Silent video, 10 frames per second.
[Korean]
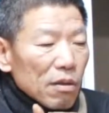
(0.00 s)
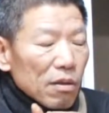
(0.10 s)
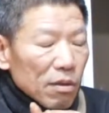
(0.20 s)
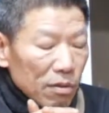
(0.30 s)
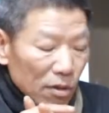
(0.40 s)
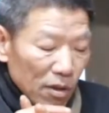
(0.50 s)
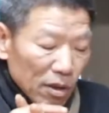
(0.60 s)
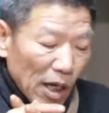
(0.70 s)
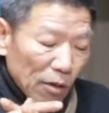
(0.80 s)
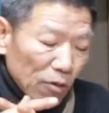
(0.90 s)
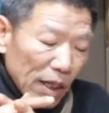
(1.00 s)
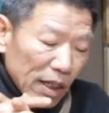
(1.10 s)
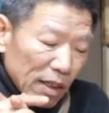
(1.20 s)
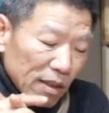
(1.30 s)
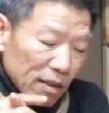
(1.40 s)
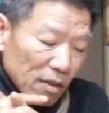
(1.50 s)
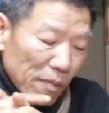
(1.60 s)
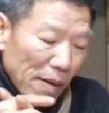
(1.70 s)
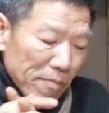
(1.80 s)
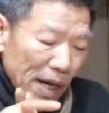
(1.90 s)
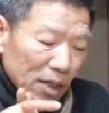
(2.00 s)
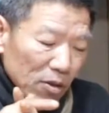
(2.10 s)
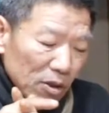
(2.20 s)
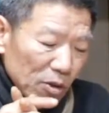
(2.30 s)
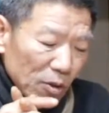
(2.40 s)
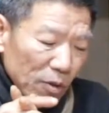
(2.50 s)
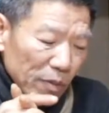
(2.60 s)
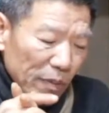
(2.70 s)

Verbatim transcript: 그 저기 자유당에 의해서 막, 막혔죠.